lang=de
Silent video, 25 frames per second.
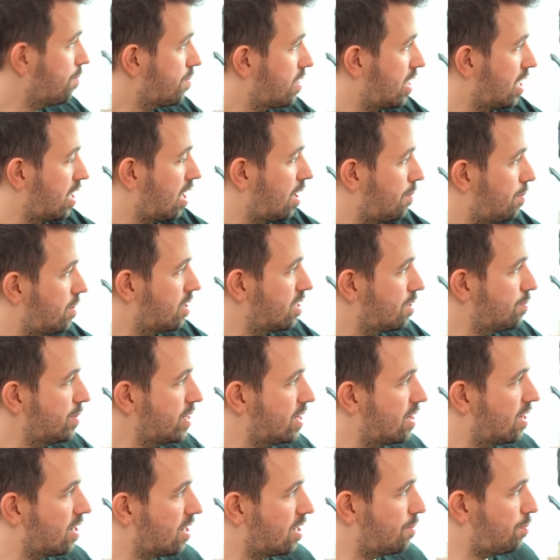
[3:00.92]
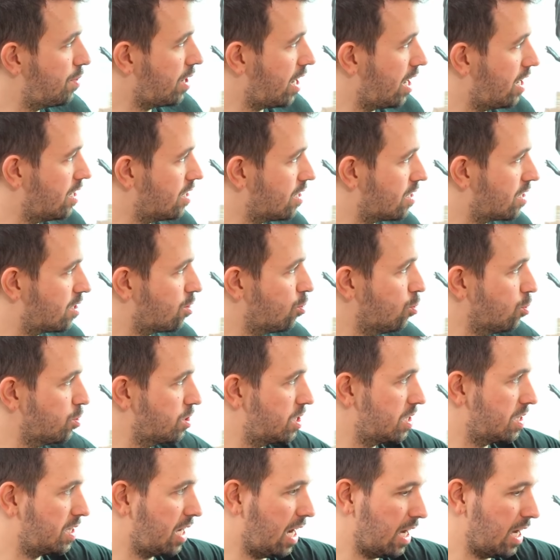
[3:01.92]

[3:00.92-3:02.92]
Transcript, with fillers: Dann haben wir im mittleren Bereich großes